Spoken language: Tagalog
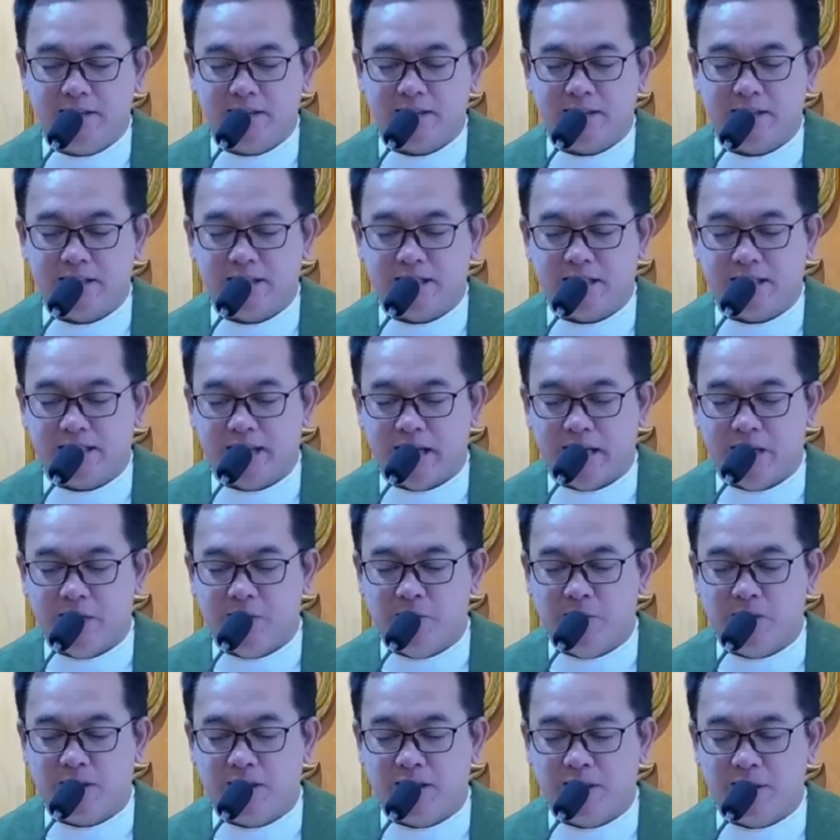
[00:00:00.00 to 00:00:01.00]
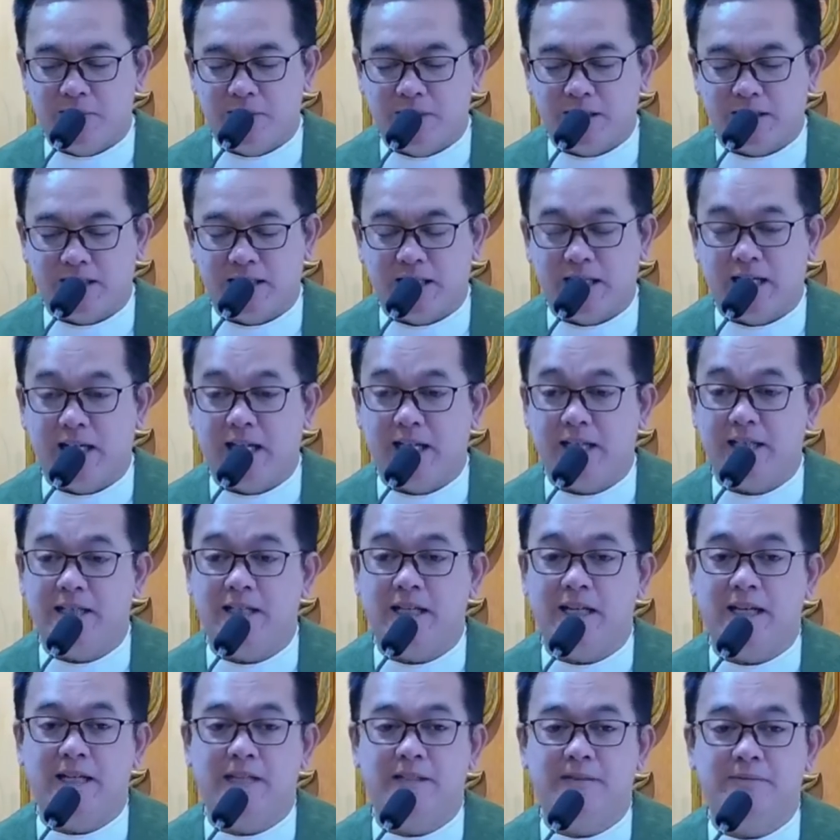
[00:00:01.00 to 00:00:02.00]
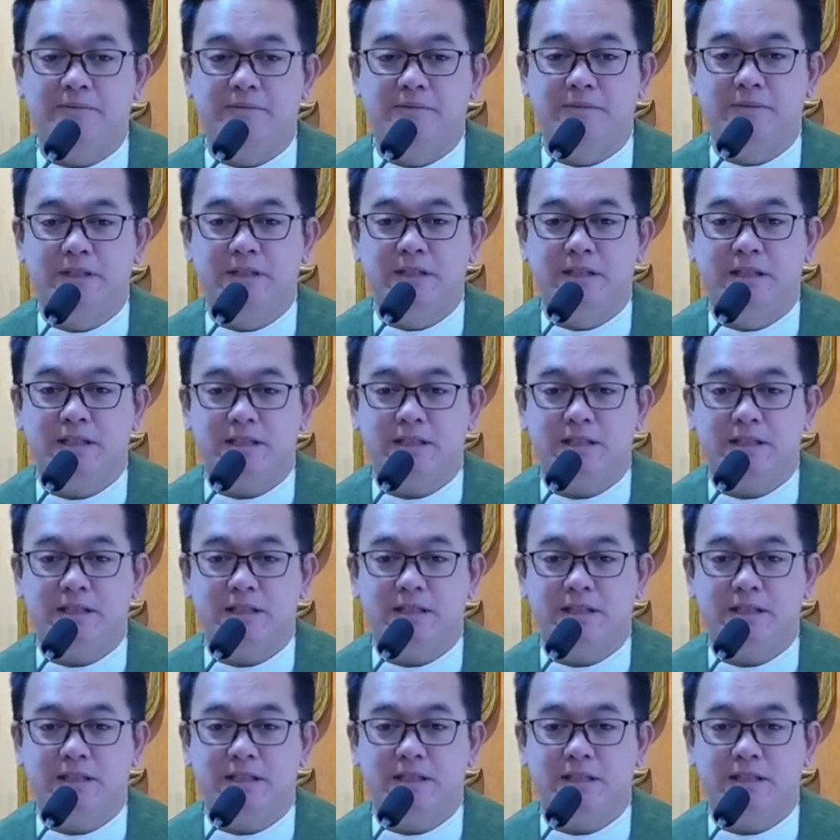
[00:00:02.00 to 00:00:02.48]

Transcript: na tinatawag na Magdalena,